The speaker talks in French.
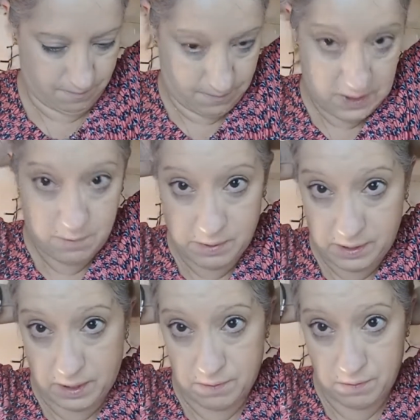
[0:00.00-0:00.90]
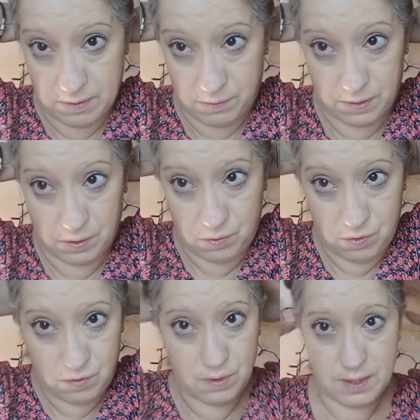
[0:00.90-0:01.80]
c'est pas grave on va le faire tout de
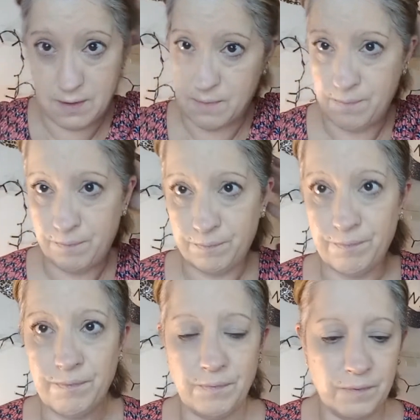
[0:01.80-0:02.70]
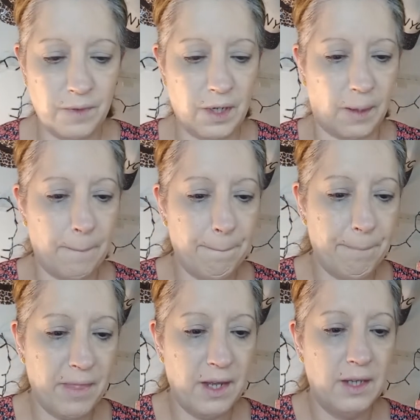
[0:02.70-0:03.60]
suite voilà
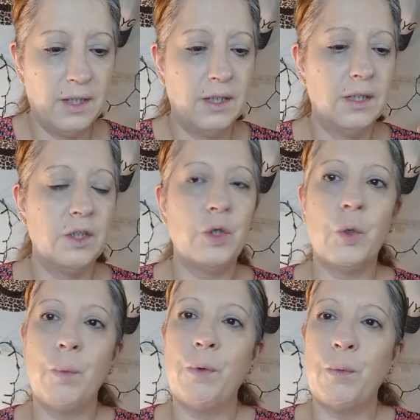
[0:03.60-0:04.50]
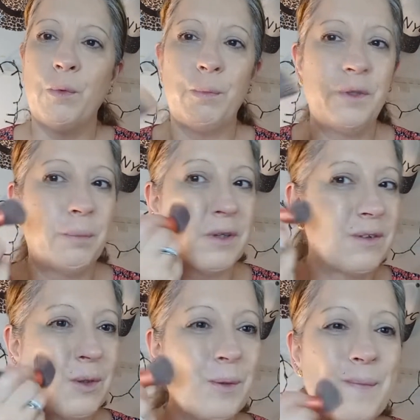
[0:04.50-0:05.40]
je reprends mon petit pinceau